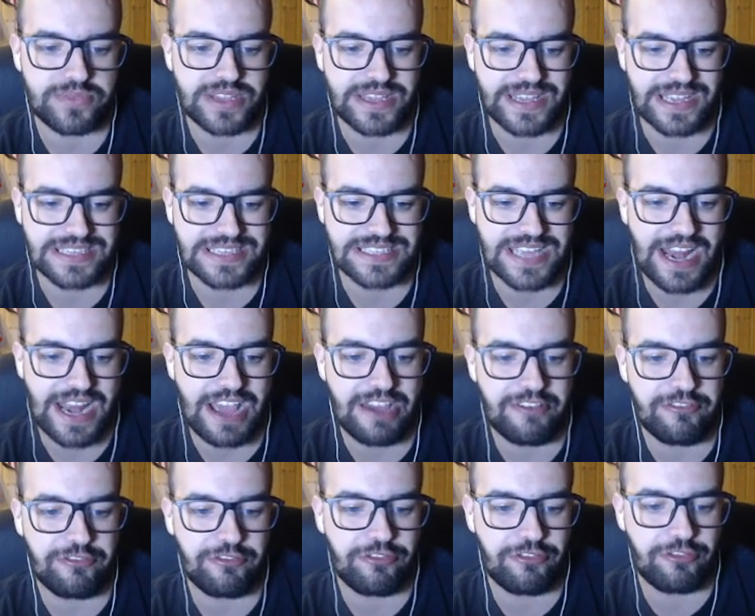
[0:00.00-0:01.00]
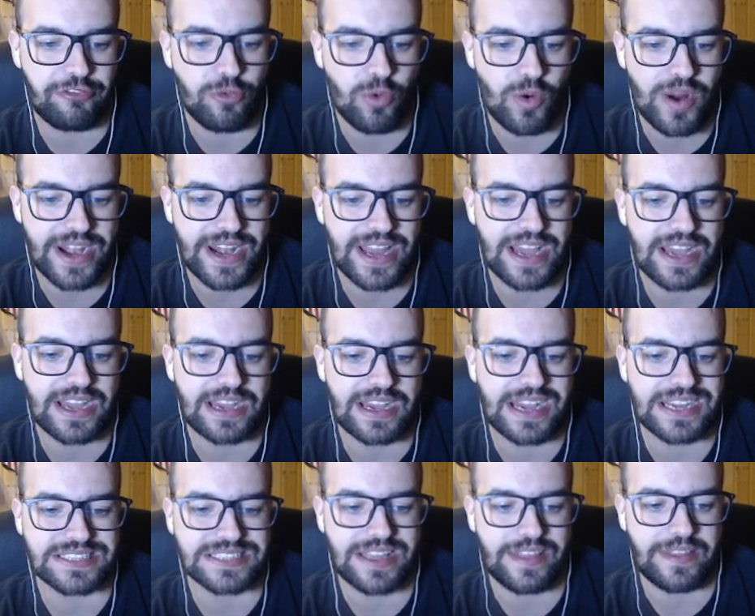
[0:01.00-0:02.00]
que estará fuera
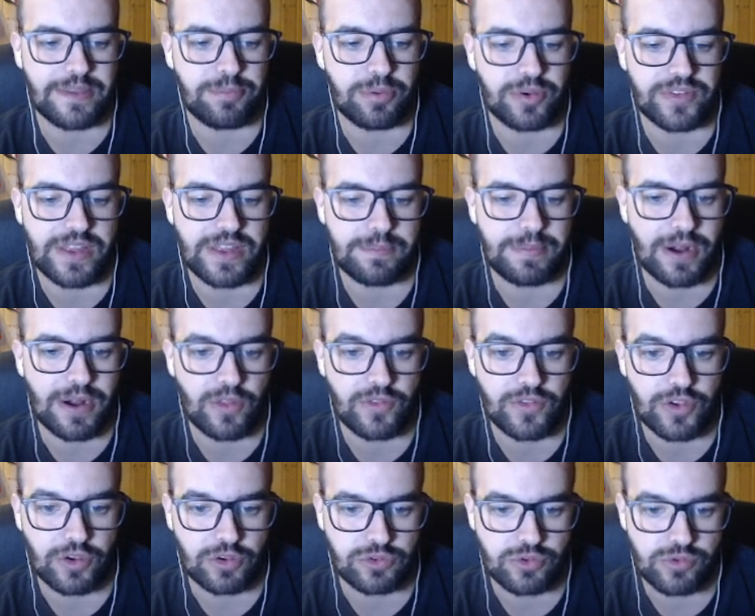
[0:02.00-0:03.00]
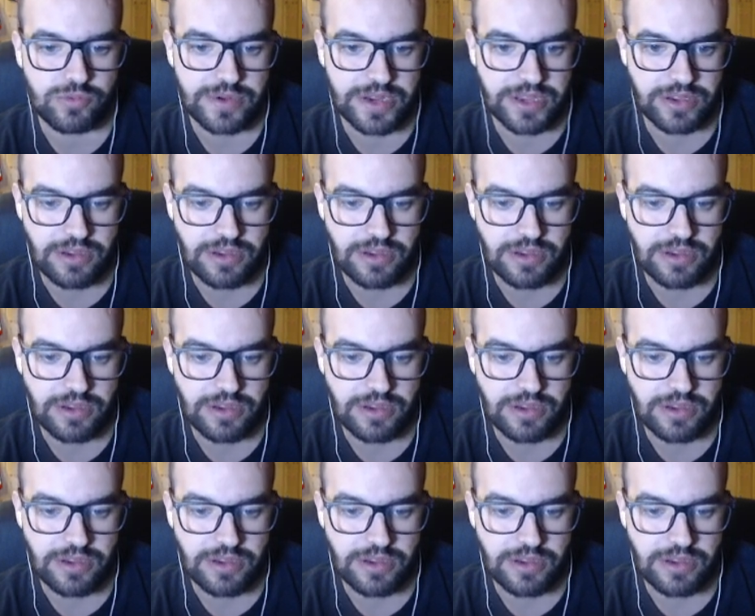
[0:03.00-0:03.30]
hasta después del parón de octubre. Yo